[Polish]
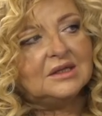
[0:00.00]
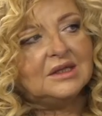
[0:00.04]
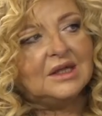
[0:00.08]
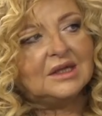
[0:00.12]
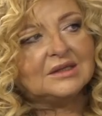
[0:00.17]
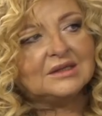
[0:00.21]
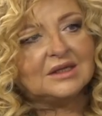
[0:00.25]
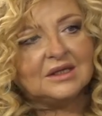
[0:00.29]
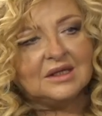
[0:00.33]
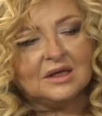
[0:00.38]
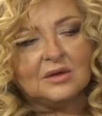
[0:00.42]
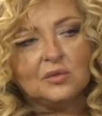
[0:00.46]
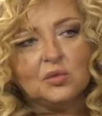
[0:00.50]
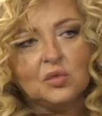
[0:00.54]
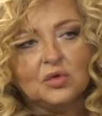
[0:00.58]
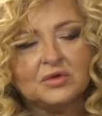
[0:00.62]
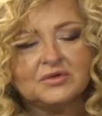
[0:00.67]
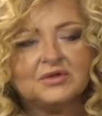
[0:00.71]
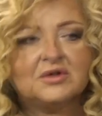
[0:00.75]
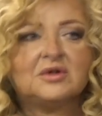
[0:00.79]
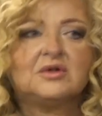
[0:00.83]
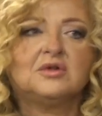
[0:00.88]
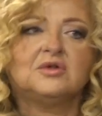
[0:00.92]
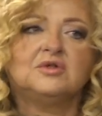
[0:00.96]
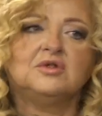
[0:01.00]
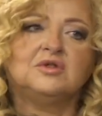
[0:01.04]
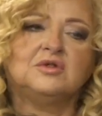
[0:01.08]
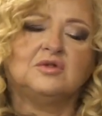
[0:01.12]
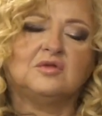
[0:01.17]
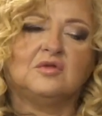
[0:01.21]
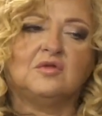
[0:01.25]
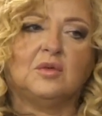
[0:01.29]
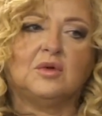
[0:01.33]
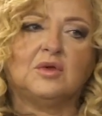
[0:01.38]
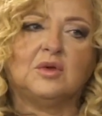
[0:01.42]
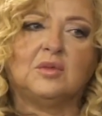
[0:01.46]
dla takich młodych
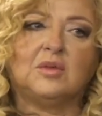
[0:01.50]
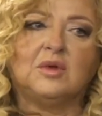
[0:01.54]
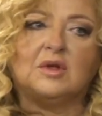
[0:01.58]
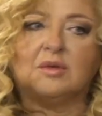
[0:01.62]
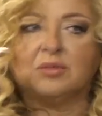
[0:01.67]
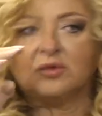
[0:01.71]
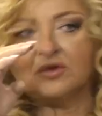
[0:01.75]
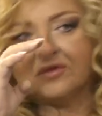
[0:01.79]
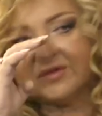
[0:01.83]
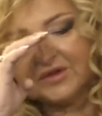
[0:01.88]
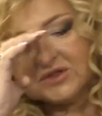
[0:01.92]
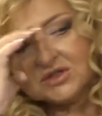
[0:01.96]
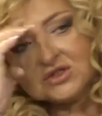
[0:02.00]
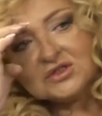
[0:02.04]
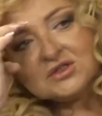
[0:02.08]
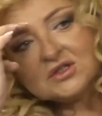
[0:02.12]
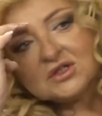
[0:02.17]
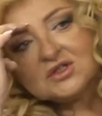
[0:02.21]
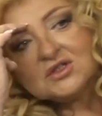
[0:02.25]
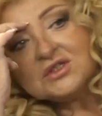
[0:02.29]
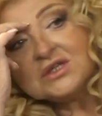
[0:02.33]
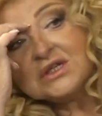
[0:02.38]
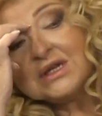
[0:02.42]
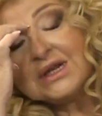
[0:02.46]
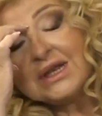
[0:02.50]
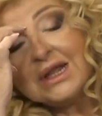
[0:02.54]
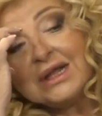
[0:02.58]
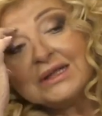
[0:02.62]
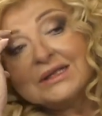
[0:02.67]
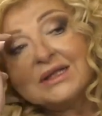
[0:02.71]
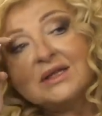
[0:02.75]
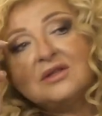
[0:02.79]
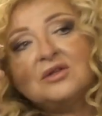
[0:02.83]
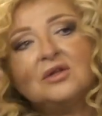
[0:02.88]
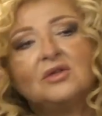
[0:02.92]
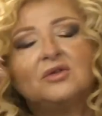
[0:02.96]
rodziców, bo oni mieli po 24
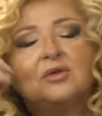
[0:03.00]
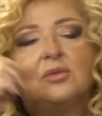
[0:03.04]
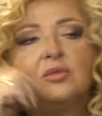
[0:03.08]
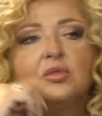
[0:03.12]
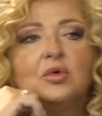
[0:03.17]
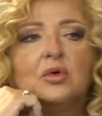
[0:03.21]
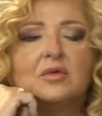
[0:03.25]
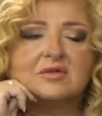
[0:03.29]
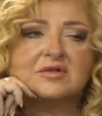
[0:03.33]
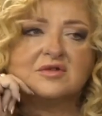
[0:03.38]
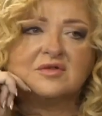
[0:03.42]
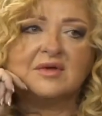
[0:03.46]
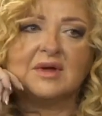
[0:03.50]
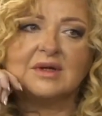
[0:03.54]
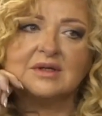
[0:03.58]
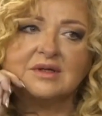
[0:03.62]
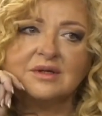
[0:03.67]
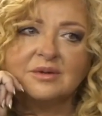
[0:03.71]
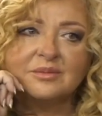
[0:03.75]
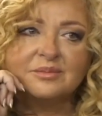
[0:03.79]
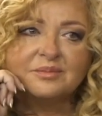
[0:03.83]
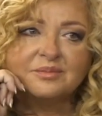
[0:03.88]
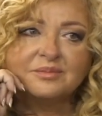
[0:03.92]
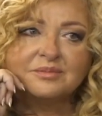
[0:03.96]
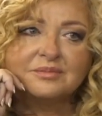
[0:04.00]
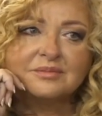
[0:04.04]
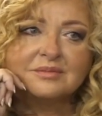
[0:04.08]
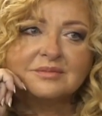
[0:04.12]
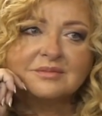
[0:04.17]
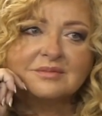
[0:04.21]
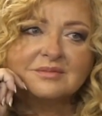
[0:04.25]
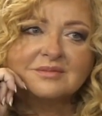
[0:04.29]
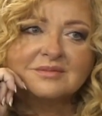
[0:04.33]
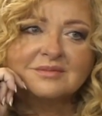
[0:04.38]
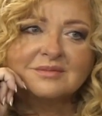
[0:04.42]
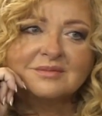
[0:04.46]
lata, no to było wyzwanie.
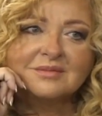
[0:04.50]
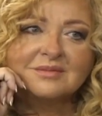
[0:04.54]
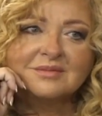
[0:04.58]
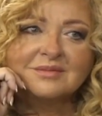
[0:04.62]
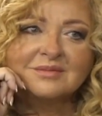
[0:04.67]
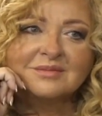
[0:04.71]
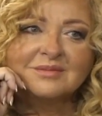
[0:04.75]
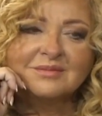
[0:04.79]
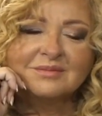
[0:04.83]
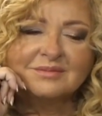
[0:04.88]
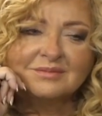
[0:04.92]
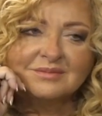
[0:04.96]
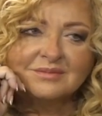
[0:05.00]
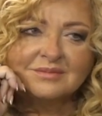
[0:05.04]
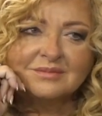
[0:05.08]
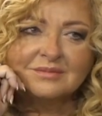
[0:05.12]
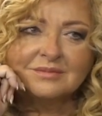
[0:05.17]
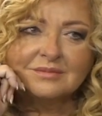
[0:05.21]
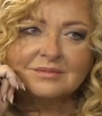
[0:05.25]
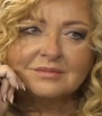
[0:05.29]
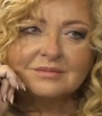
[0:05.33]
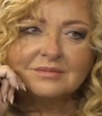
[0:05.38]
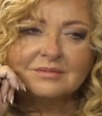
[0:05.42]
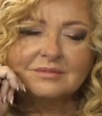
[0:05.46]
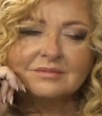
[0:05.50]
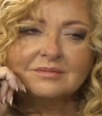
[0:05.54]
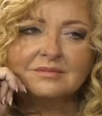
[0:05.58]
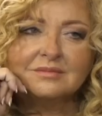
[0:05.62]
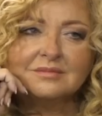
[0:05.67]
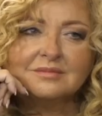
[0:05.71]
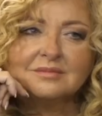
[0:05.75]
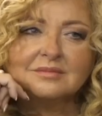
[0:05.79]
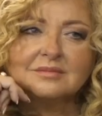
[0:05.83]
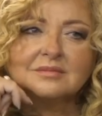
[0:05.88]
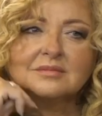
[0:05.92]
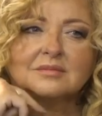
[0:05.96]
Mhm. Ale pani nie ma
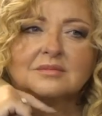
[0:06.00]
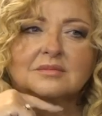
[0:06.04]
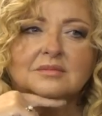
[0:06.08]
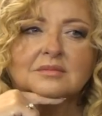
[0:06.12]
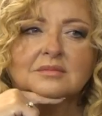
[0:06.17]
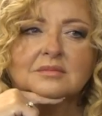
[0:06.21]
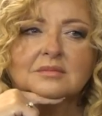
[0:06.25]
polskiej